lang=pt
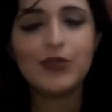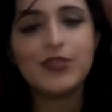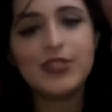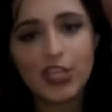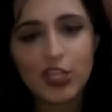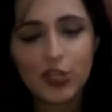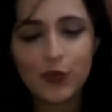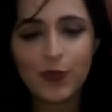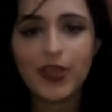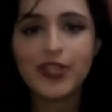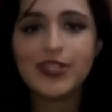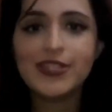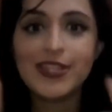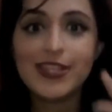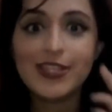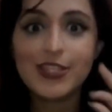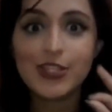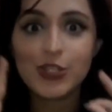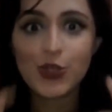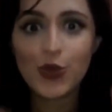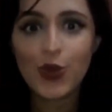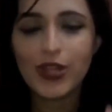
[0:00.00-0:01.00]
Até os seis
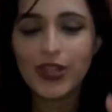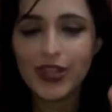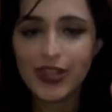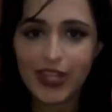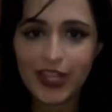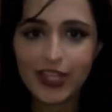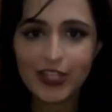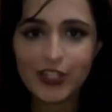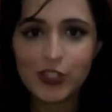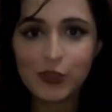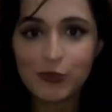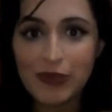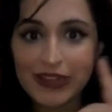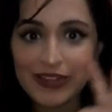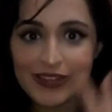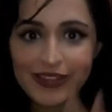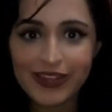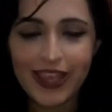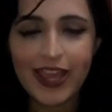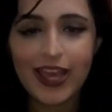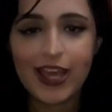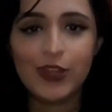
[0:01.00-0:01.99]
meses é só leite
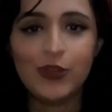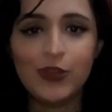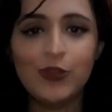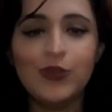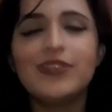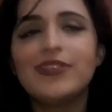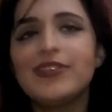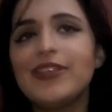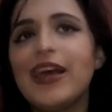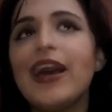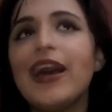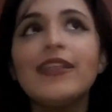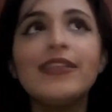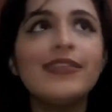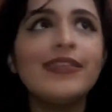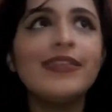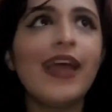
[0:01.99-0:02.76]
materno, tá?